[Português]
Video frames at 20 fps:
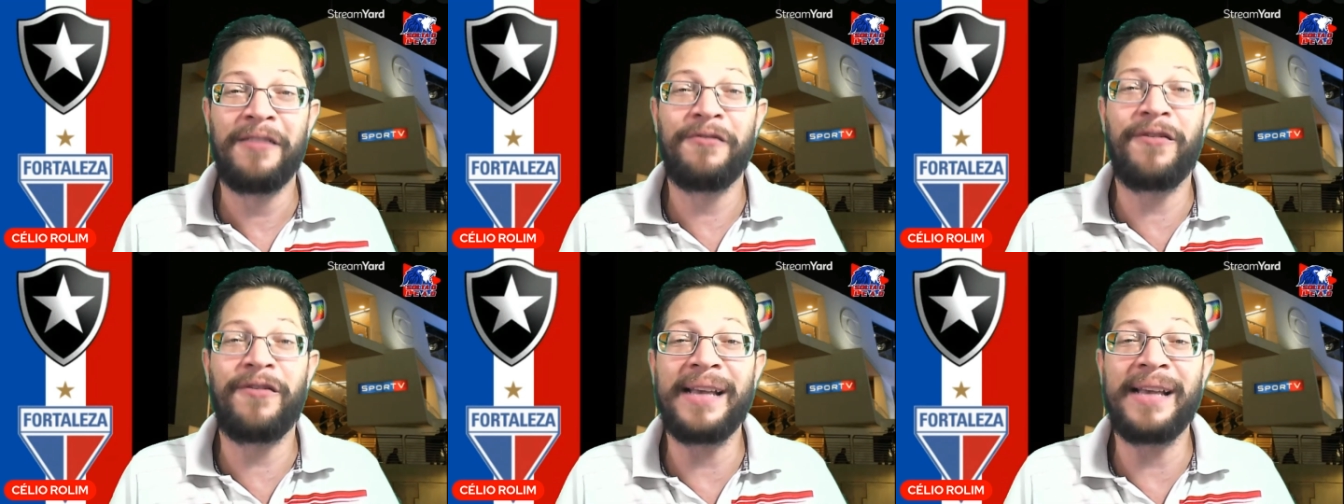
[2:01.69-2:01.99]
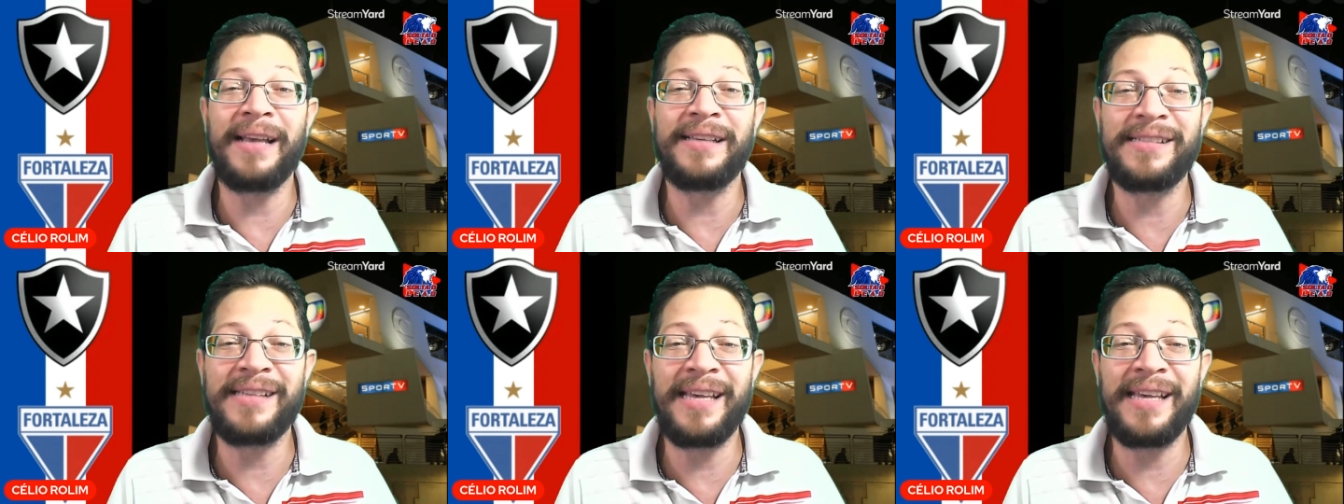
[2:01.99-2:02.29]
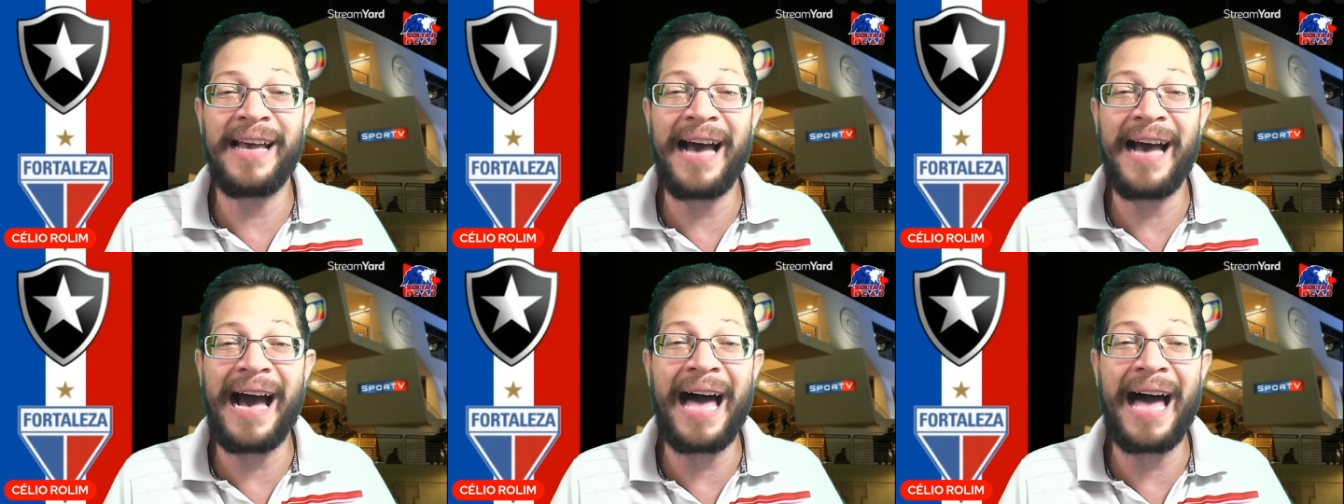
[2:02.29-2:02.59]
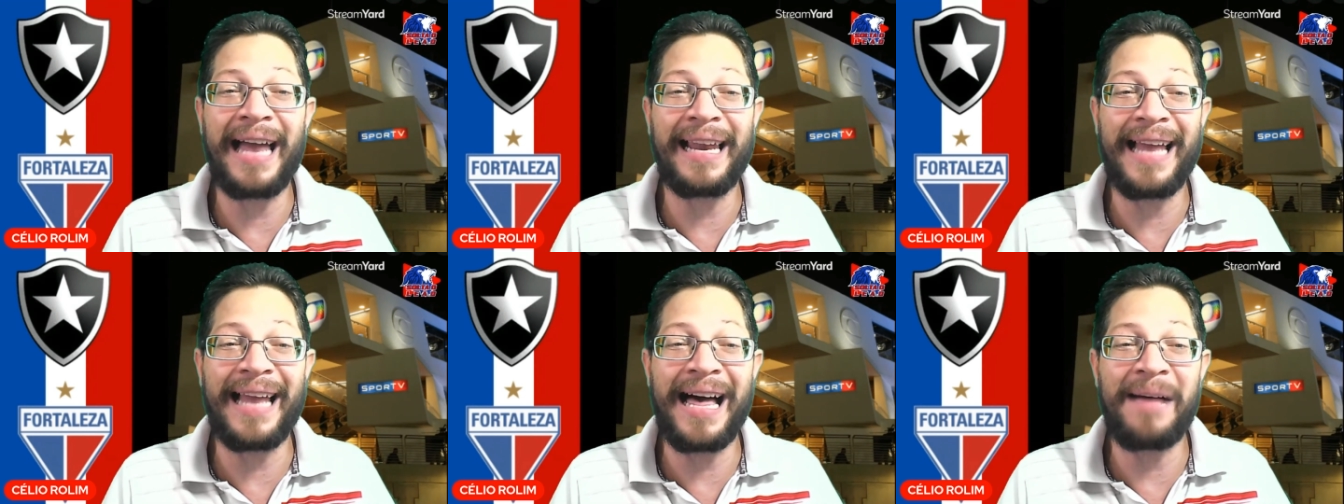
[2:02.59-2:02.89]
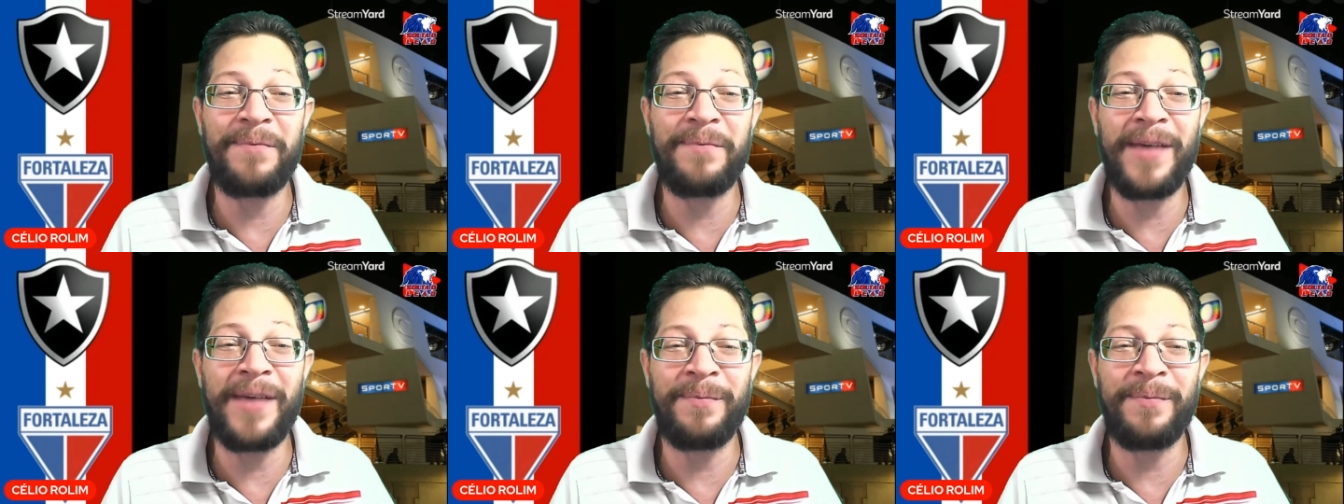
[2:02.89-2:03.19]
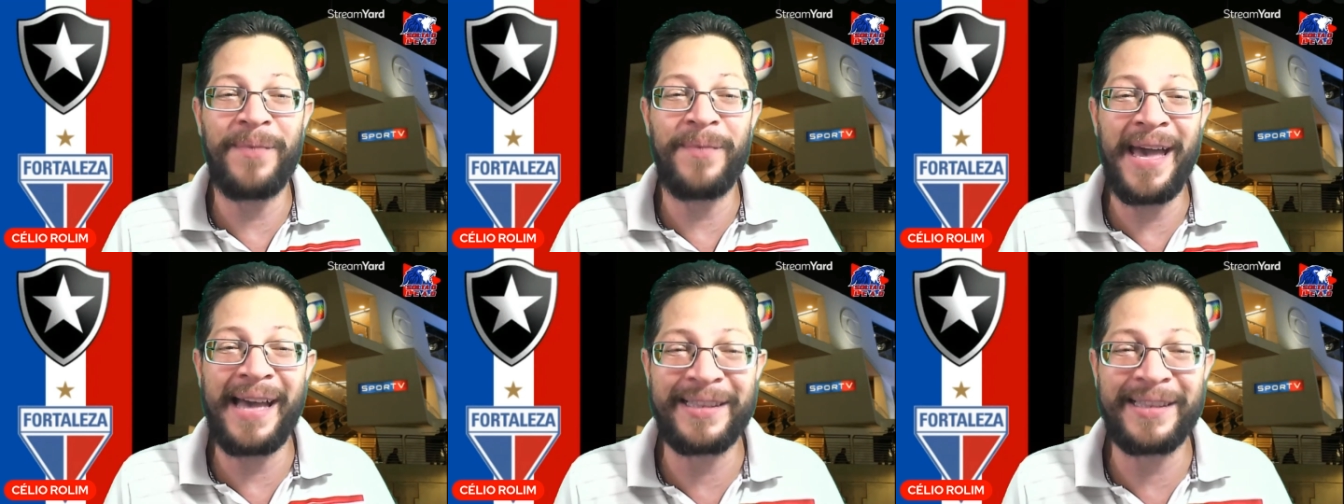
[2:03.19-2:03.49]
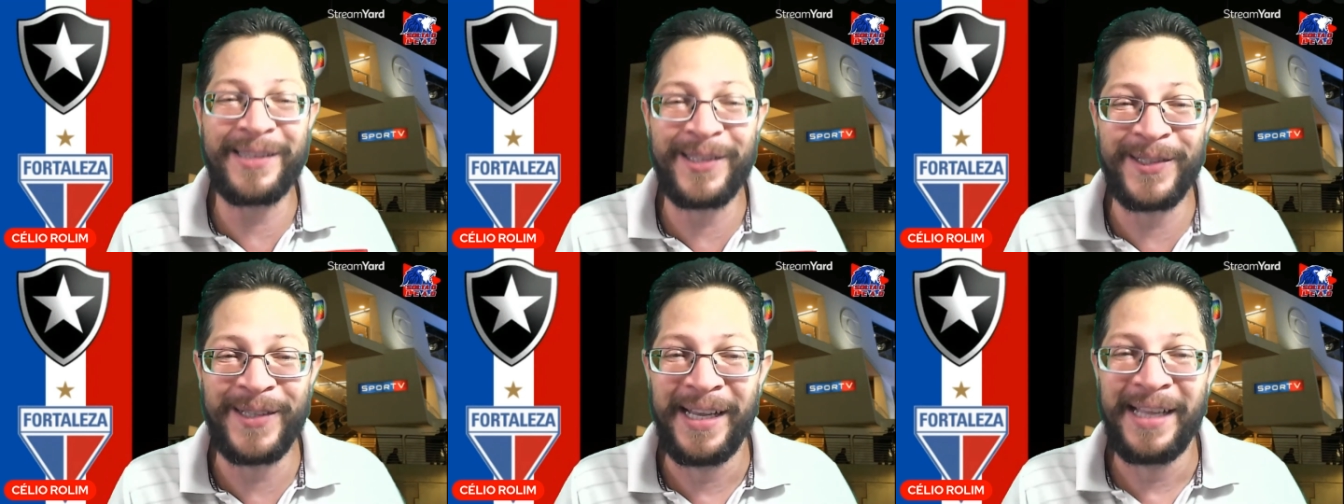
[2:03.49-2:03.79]
vai ser a la
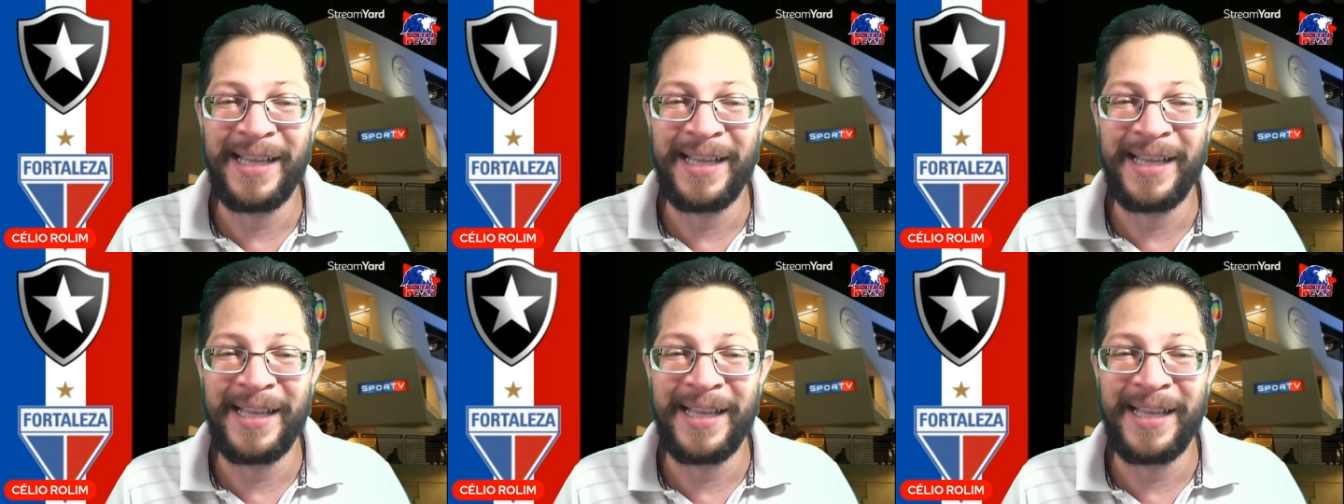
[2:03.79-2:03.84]
Bebeto.